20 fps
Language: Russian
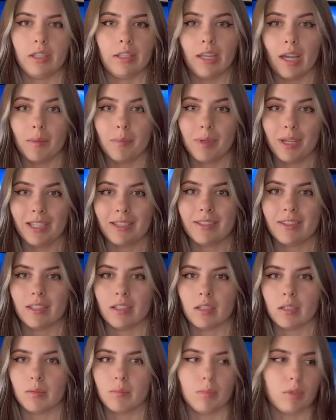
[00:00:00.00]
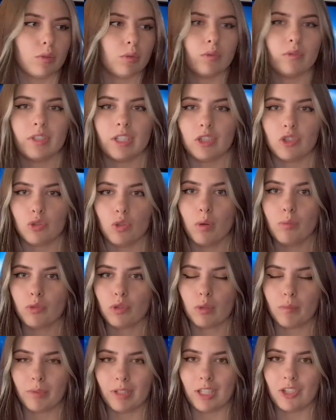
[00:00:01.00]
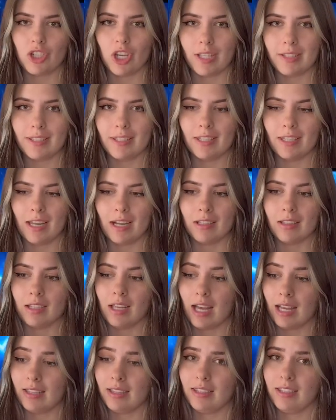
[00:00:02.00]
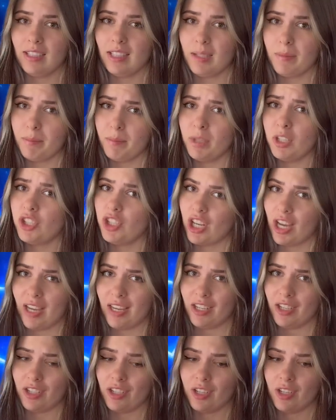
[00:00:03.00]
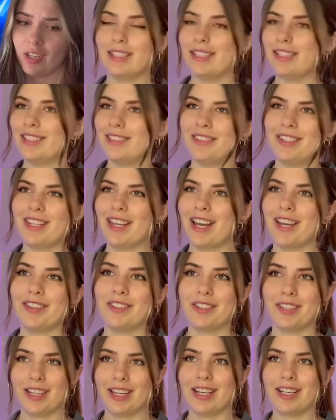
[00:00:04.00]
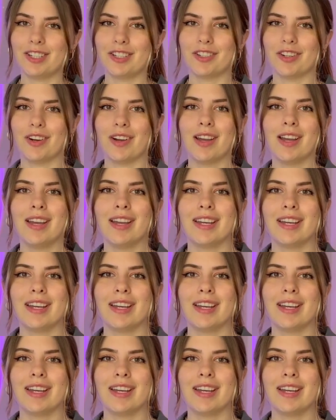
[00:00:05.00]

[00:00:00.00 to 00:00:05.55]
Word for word: Я Бетти. Мы тут все ждем, чтобы начать сериал, а ты нам мешаешь. Извиняюсь, хорошо.